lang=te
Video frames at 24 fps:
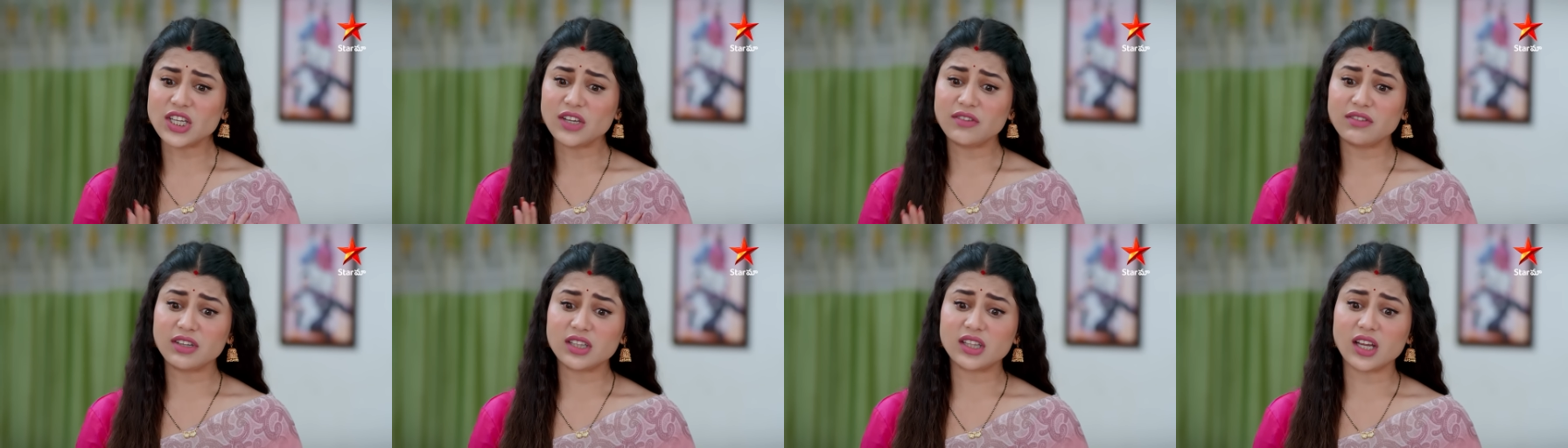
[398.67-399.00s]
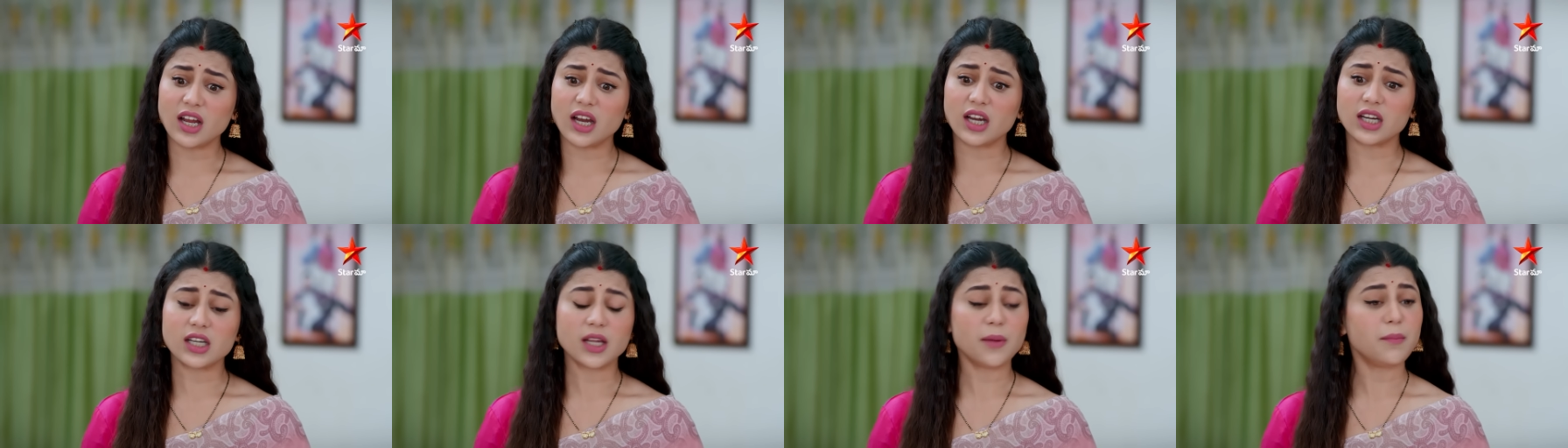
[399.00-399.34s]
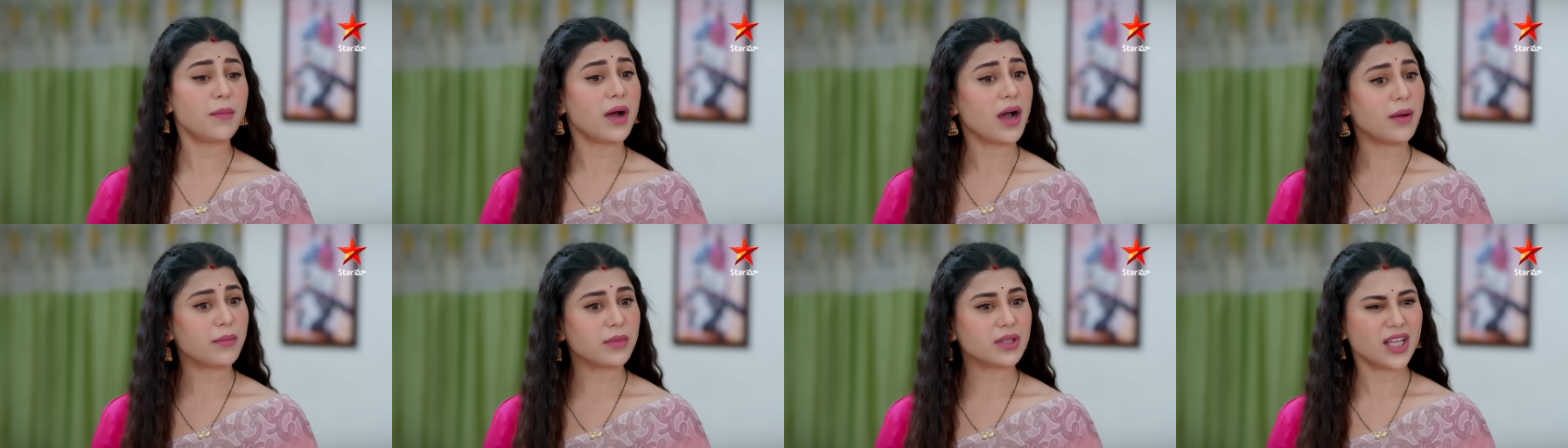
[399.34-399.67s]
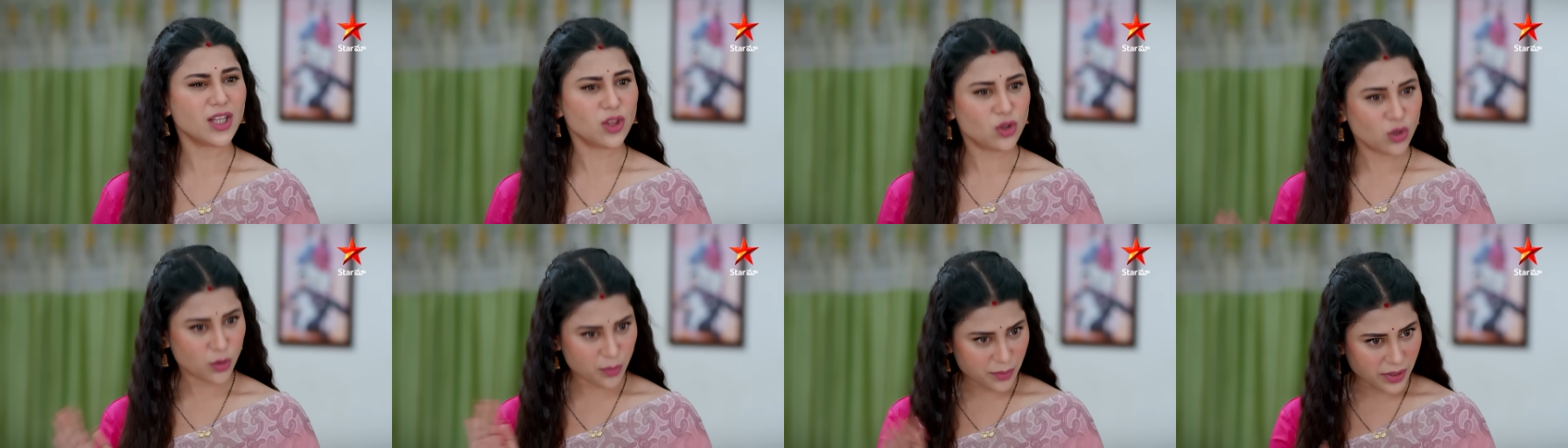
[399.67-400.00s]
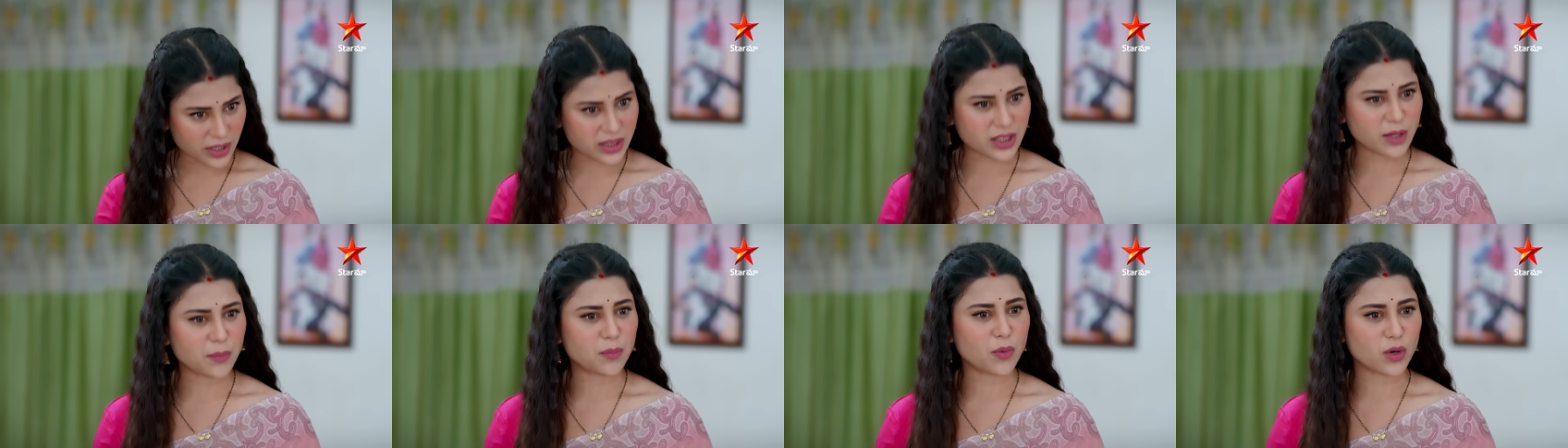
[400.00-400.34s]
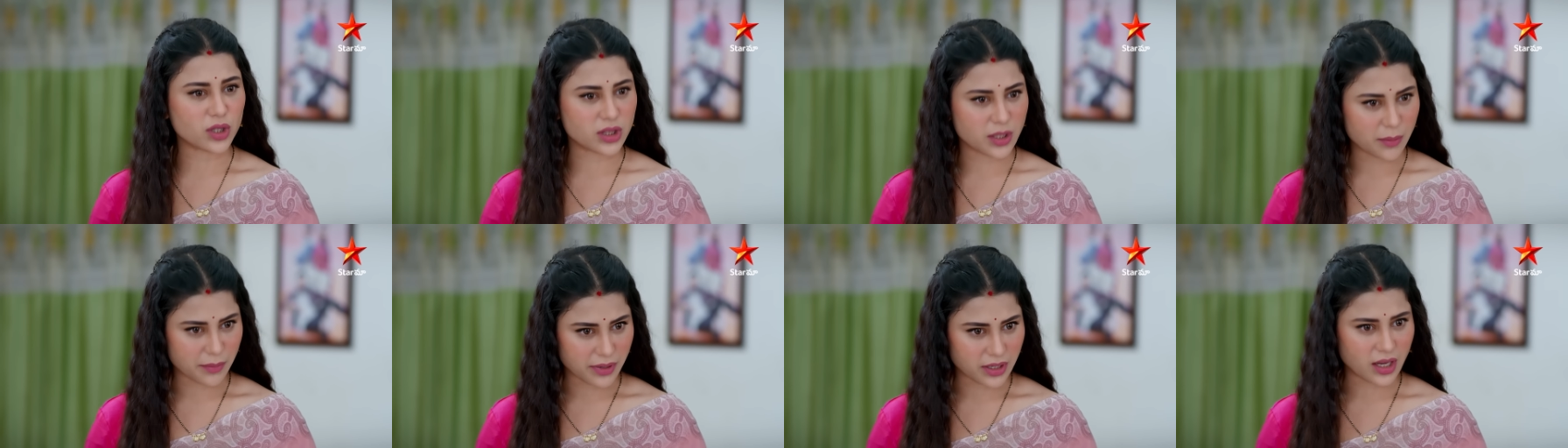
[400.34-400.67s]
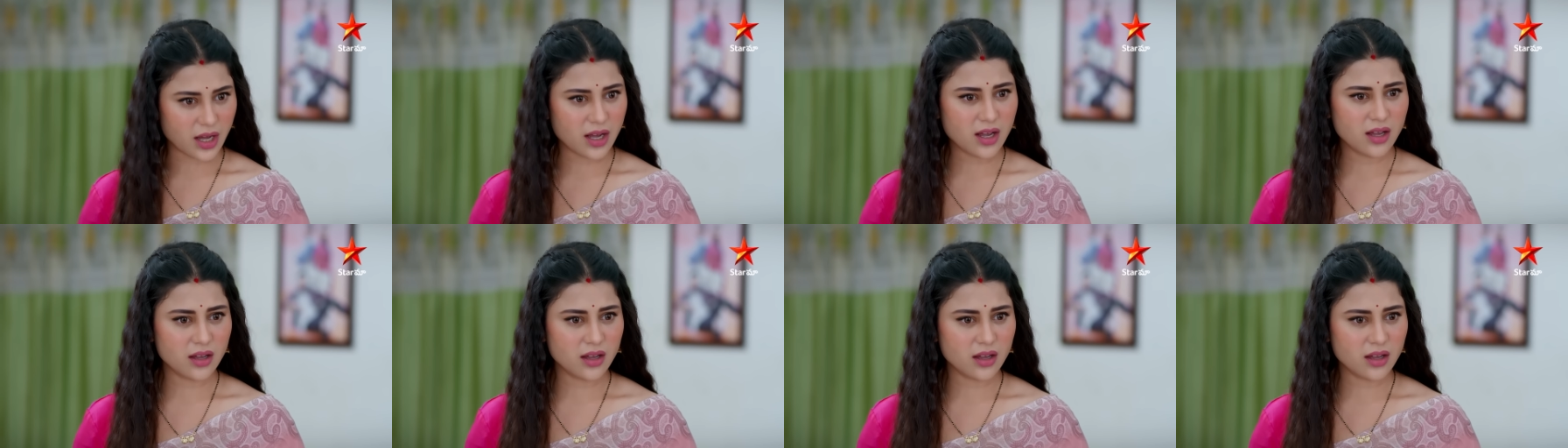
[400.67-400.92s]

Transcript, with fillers: జీవితాంతం మా మీద దుమ్మెత్తిపోద్దామనా